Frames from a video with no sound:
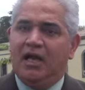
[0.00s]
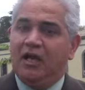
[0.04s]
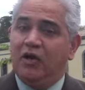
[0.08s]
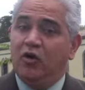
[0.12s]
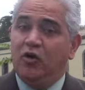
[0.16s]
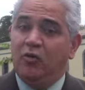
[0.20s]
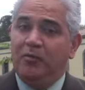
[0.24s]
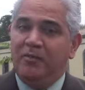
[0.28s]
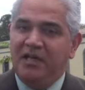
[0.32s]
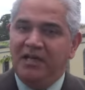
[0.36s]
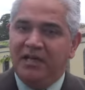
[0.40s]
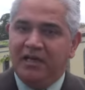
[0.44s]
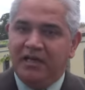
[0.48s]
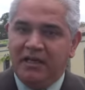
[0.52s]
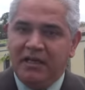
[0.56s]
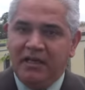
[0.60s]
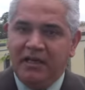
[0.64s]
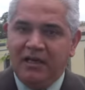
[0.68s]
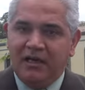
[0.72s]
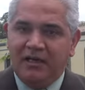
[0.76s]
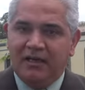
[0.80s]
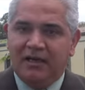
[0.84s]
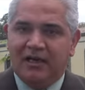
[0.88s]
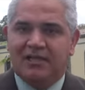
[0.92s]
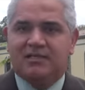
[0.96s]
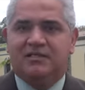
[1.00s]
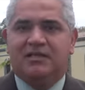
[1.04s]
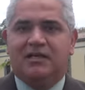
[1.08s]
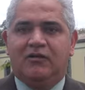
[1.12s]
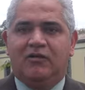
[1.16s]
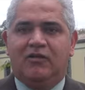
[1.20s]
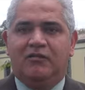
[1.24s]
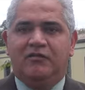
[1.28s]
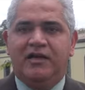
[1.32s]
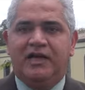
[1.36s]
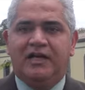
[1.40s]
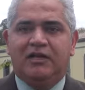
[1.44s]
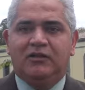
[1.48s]
la no minería a
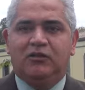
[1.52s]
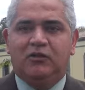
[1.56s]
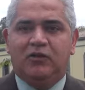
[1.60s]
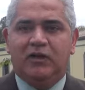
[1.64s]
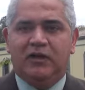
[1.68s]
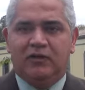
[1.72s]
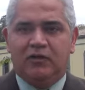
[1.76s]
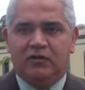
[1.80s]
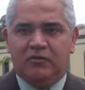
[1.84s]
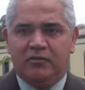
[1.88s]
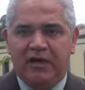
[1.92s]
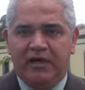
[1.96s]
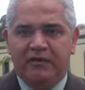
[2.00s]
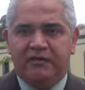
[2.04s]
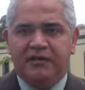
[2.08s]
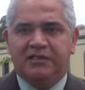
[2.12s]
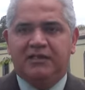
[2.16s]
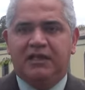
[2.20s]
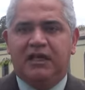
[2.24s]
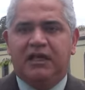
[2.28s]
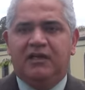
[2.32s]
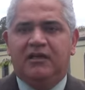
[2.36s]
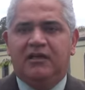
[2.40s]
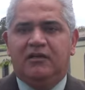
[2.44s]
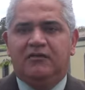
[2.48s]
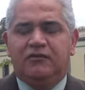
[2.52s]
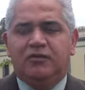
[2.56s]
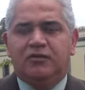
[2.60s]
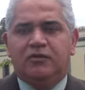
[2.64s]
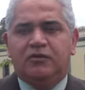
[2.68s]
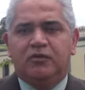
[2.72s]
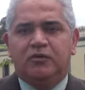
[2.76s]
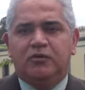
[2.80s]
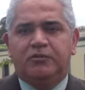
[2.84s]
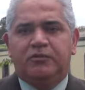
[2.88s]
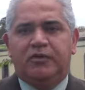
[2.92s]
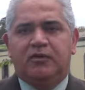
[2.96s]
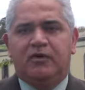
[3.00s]
cielo abierto, que nos va a evitar en el
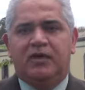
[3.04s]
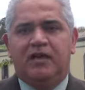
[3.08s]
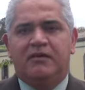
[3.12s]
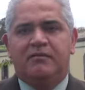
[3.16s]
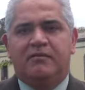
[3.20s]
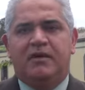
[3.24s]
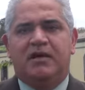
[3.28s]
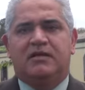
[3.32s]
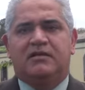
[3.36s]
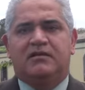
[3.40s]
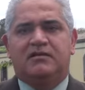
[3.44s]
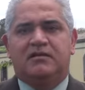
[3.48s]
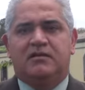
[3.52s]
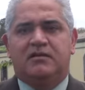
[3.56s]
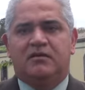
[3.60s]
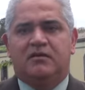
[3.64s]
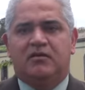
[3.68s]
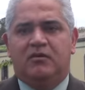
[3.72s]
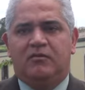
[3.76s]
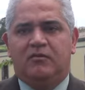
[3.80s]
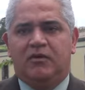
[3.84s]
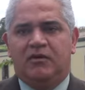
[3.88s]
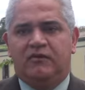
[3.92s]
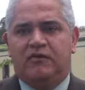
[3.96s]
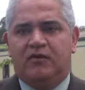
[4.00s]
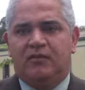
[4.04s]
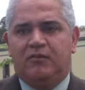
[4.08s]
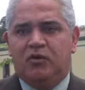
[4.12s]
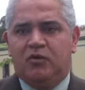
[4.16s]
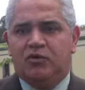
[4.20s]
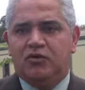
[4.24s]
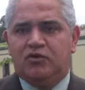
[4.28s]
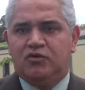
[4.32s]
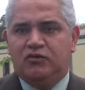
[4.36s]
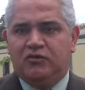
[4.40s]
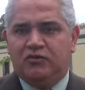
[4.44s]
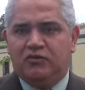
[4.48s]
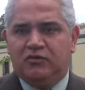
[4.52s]
futuro problemas como el
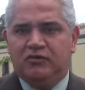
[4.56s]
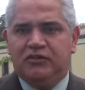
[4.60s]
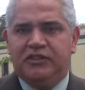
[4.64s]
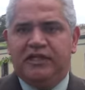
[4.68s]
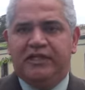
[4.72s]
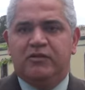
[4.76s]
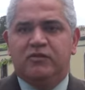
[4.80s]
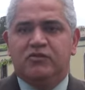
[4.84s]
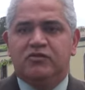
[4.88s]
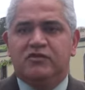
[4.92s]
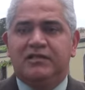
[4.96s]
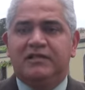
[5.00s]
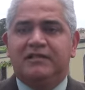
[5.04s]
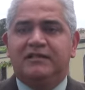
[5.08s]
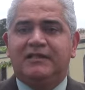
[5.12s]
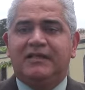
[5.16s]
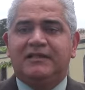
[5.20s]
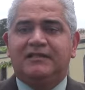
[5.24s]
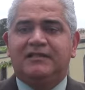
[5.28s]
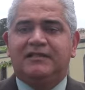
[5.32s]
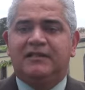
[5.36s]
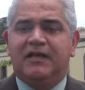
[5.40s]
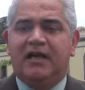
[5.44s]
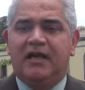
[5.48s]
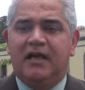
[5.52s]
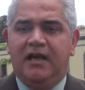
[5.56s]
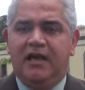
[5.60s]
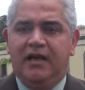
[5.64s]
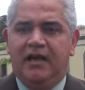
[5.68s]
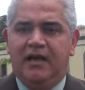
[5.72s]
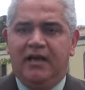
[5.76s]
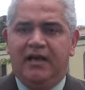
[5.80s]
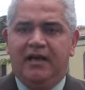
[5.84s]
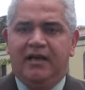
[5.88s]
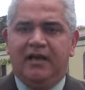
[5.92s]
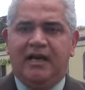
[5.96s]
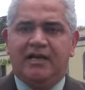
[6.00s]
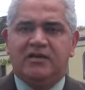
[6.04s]
famoso de crucitas,
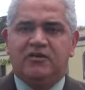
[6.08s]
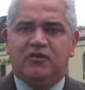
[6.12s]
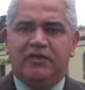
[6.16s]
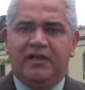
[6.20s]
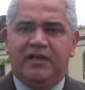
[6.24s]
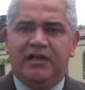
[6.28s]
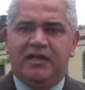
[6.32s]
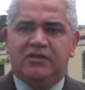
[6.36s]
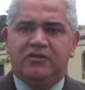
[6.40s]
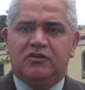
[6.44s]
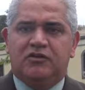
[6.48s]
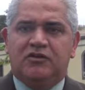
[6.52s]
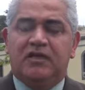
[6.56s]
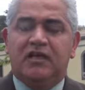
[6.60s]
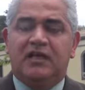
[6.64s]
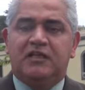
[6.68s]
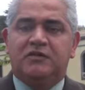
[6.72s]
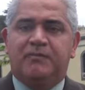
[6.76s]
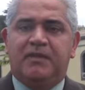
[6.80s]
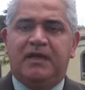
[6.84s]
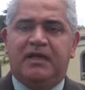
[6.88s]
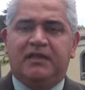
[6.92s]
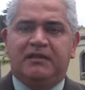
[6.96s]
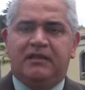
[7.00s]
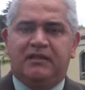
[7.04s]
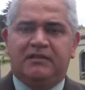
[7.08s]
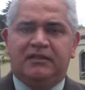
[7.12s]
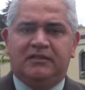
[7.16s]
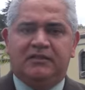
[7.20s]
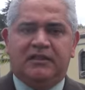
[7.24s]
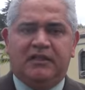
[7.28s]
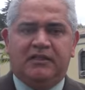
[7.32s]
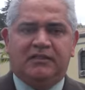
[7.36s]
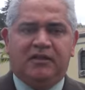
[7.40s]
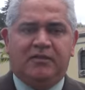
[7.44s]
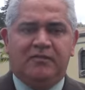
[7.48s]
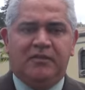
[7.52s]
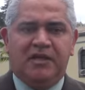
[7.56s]
y la exoneración de las plantas de
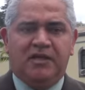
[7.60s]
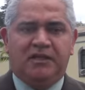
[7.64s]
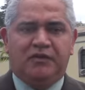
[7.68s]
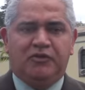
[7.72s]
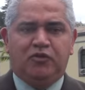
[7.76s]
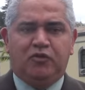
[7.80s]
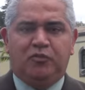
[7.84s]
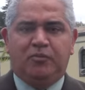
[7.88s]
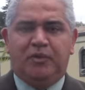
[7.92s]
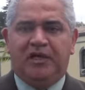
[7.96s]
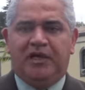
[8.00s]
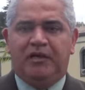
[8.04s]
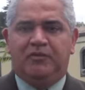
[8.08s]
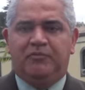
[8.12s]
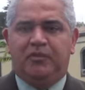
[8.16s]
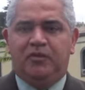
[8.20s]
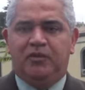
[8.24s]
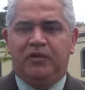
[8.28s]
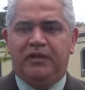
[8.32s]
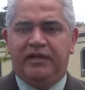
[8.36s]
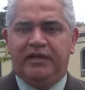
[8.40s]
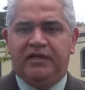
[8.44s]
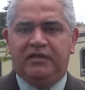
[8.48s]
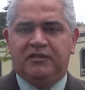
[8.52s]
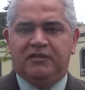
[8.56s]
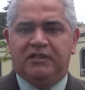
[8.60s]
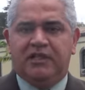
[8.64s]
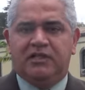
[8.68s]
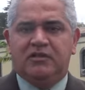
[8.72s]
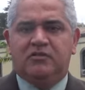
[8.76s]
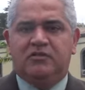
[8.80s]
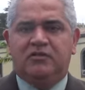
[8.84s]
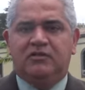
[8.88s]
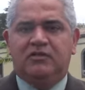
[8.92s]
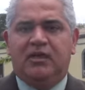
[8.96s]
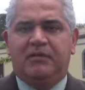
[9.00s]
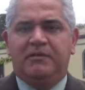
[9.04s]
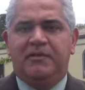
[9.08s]
tratamiento para poder
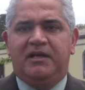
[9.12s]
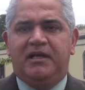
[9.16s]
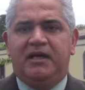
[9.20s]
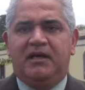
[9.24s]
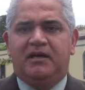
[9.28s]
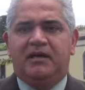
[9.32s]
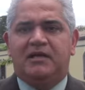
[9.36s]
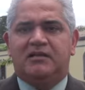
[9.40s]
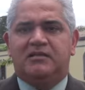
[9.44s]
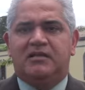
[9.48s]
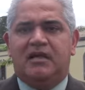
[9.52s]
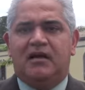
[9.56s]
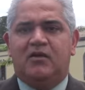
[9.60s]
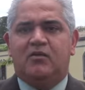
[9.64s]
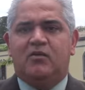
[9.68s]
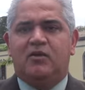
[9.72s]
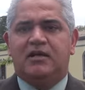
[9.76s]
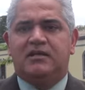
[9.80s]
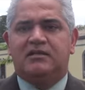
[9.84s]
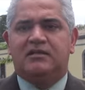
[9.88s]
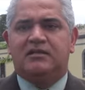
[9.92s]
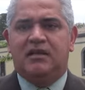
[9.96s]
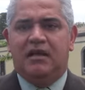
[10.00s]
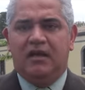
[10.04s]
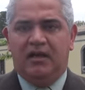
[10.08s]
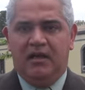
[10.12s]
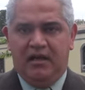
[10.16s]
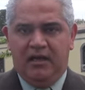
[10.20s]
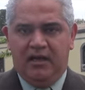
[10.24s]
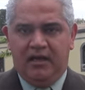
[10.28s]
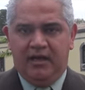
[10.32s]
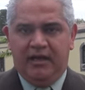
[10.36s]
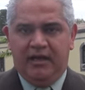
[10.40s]
descontaminar las aguas